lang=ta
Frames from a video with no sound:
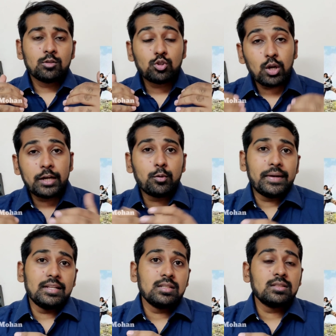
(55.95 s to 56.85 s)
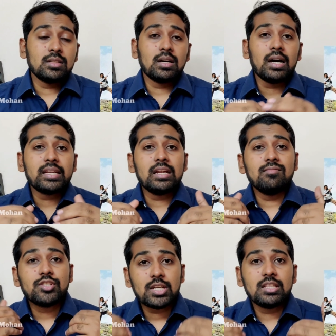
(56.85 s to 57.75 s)
ஜூலை டுவெண்ட்டி சிக்ஸ்த் கார்கில்
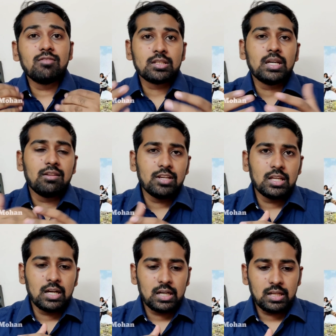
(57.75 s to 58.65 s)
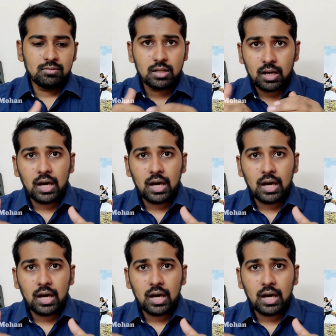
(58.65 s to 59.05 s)
விஜய் திவாசா அறிவிக்கிறாங்க அதாவது